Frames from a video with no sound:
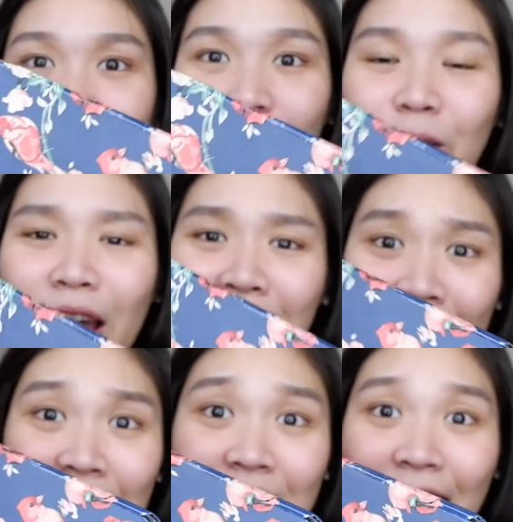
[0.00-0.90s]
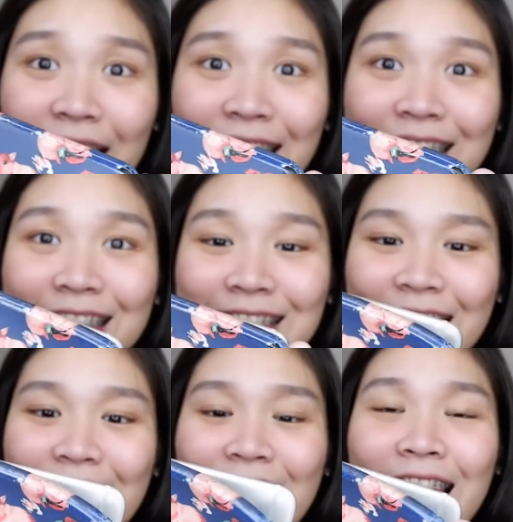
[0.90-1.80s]
Pero I really like it
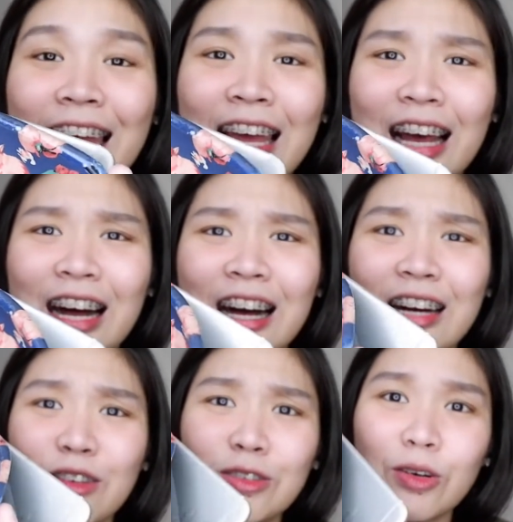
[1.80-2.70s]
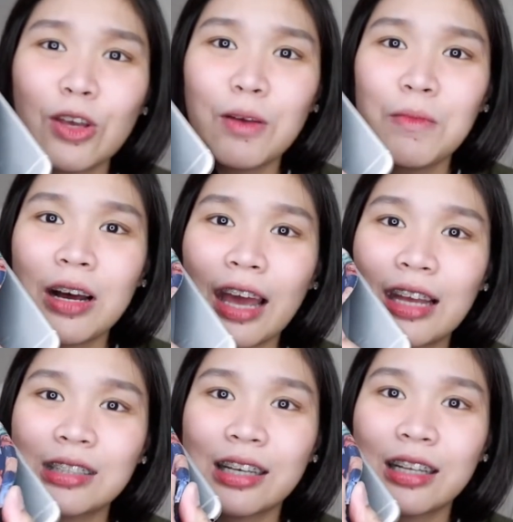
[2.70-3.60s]
kasi Uh, gusto ko yung mga
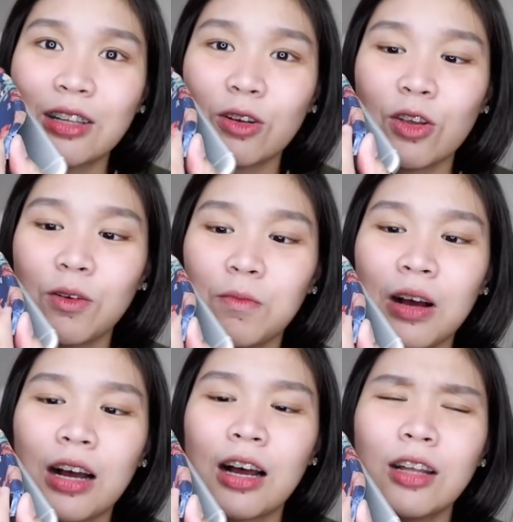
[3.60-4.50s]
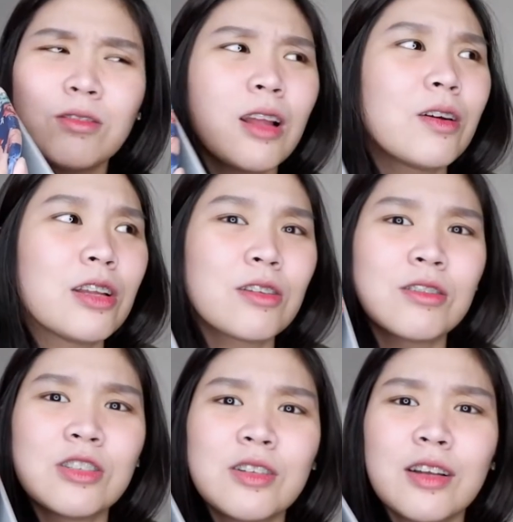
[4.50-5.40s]
case sa ganito, yung mga, ano tawag
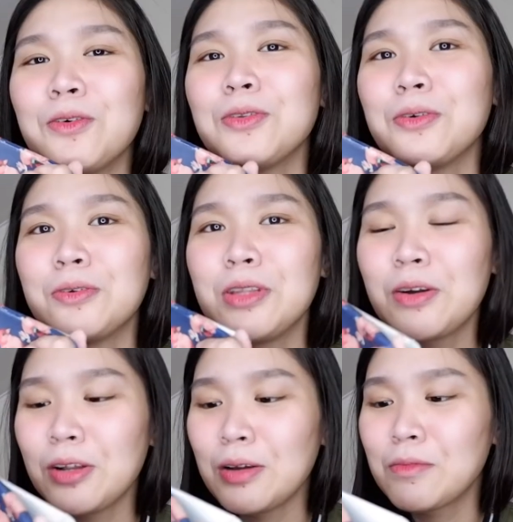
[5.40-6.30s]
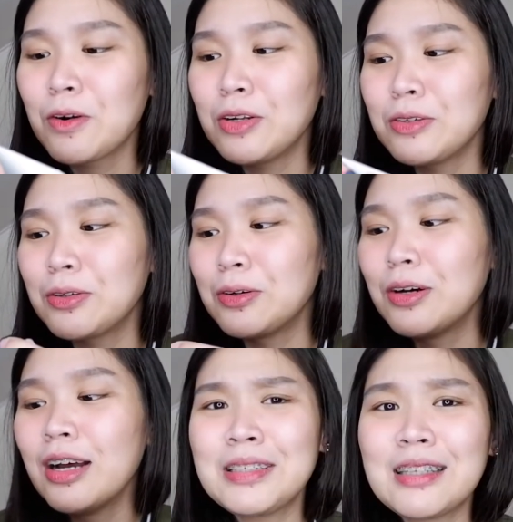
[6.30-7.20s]
dito? Oh no, hindi ko alam kung ano to.
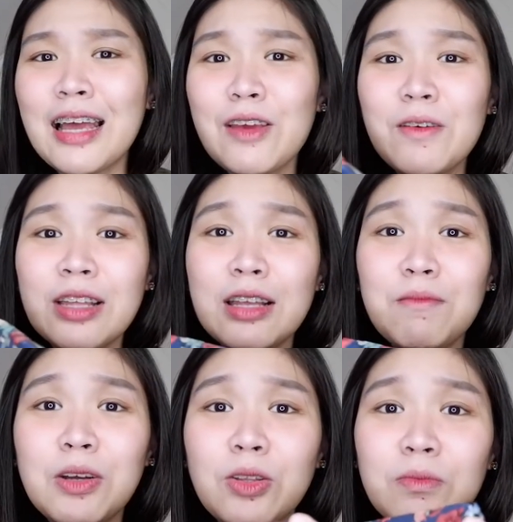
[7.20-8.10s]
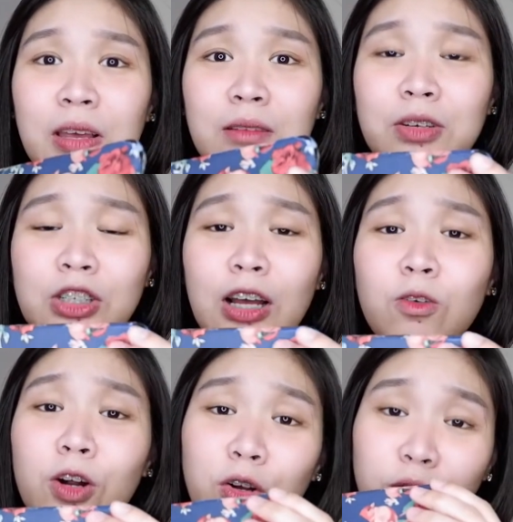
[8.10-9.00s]
Basta yung hindi madumi
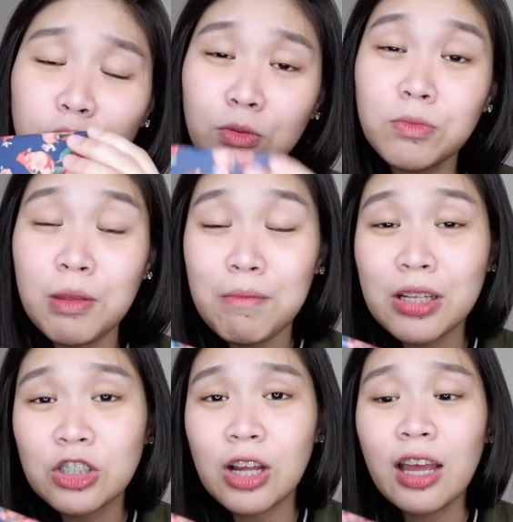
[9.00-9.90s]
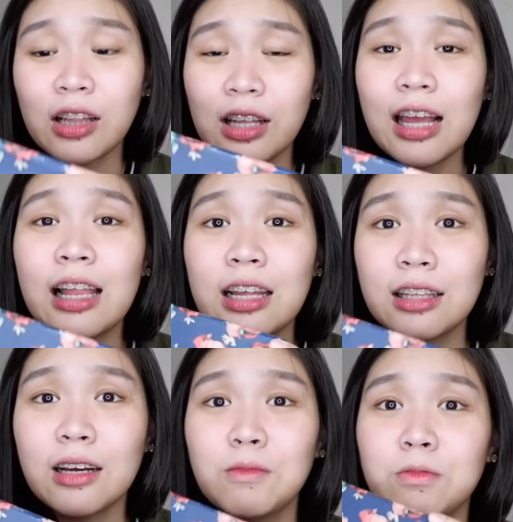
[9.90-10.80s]
masyado or kung dumumi man siya, hindi
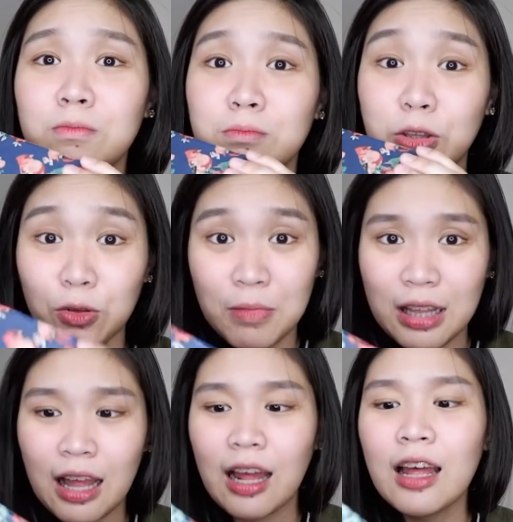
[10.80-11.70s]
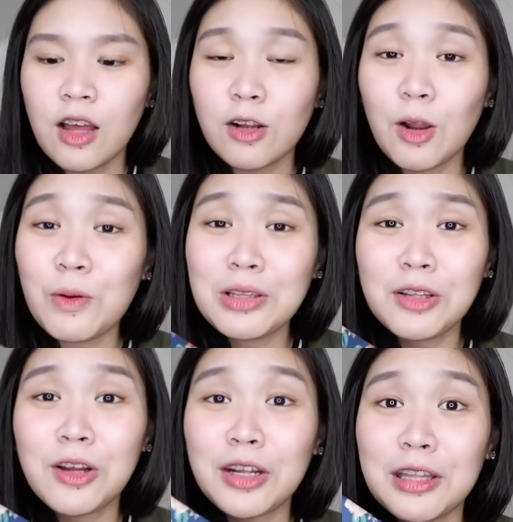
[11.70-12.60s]
halatang madumi na. Glow in
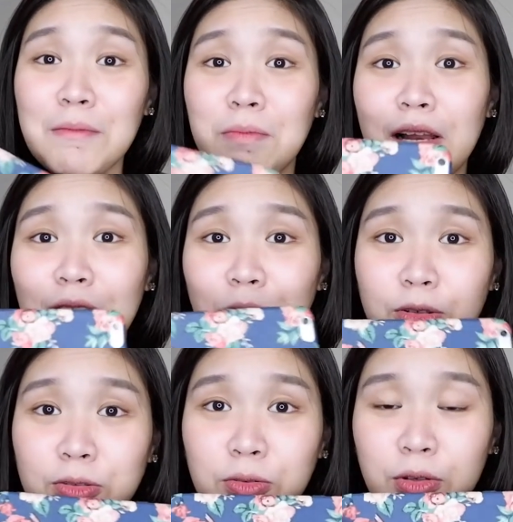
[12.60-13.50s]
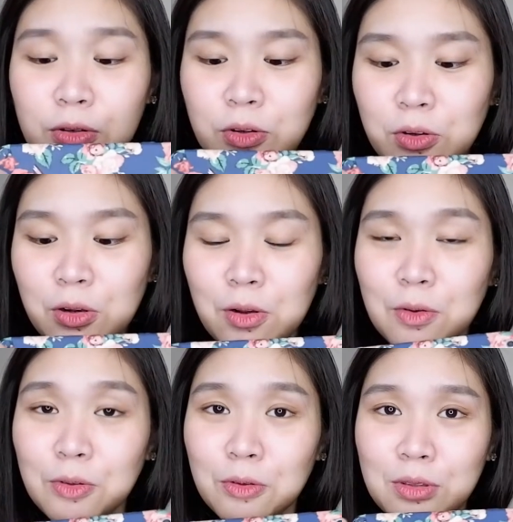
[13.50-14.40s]
the dark din pala to, so
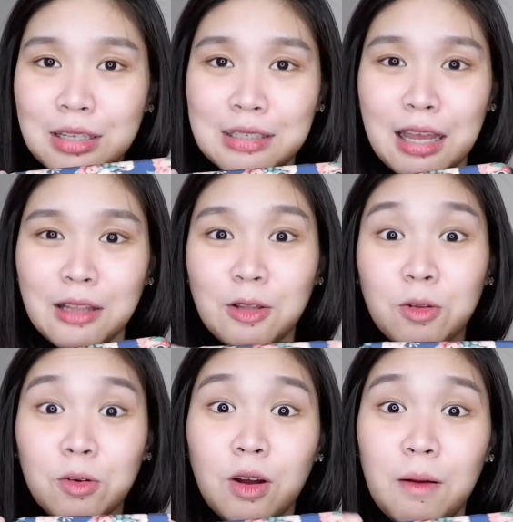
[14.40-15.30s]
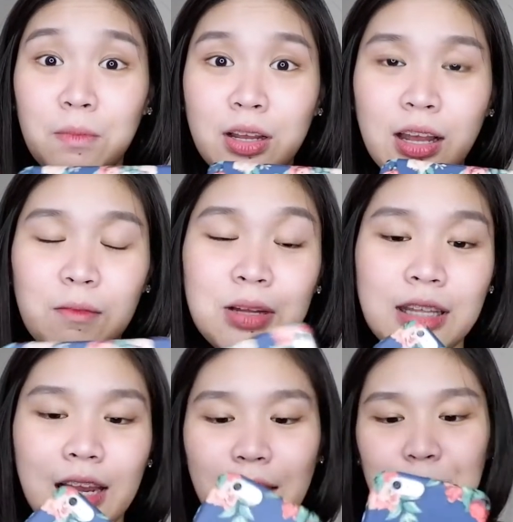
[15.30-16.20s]
nag-glow tong design na to kapag ka
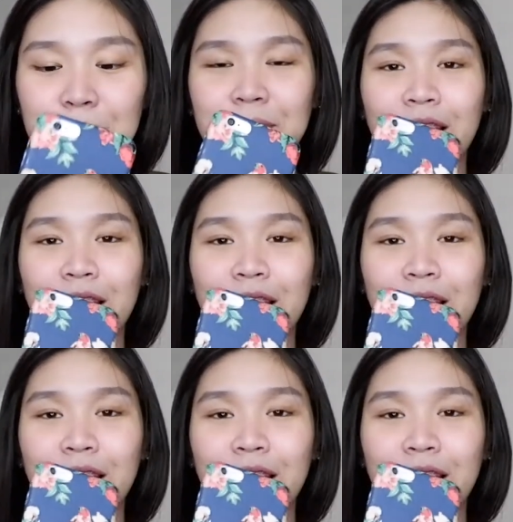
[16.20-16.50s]
madilim.